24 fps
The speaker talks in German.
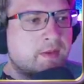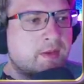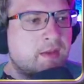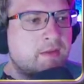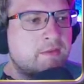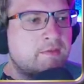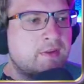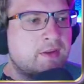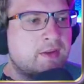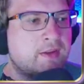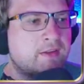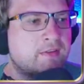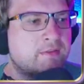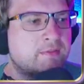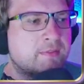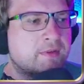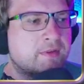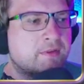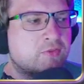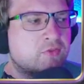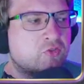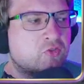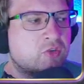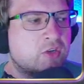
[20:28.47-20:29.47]
Entweder ist
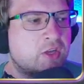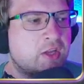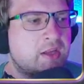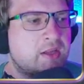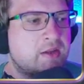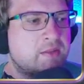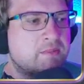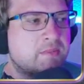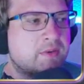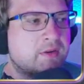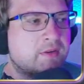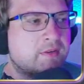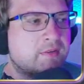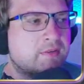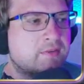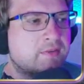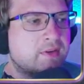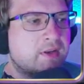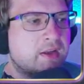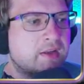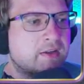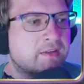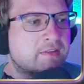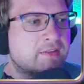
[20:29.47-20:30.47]
man zu schnell, man ist zu
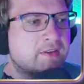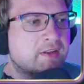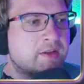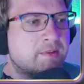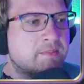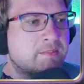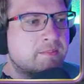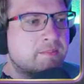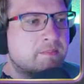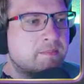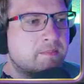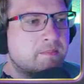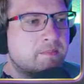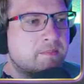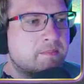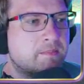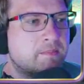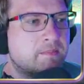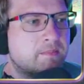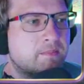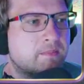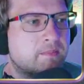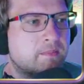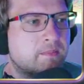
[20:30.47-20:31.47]
langsam,
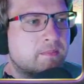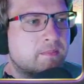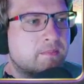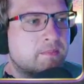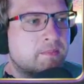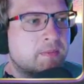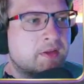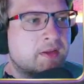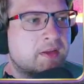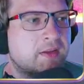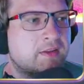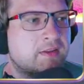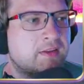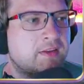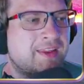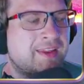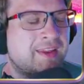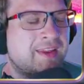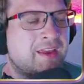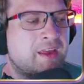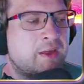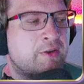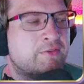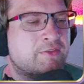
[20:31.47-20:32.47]
man kriegt nie
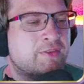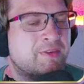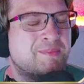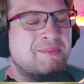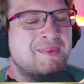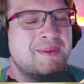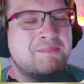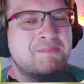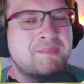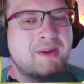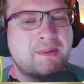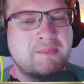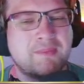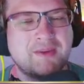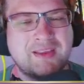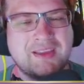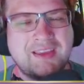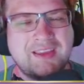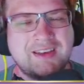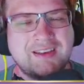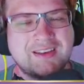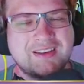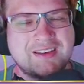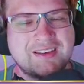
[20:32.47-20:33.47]
die Hälfte mit beim
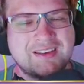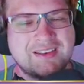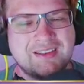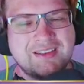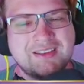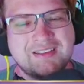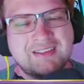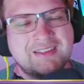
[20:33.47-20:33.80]
Reden.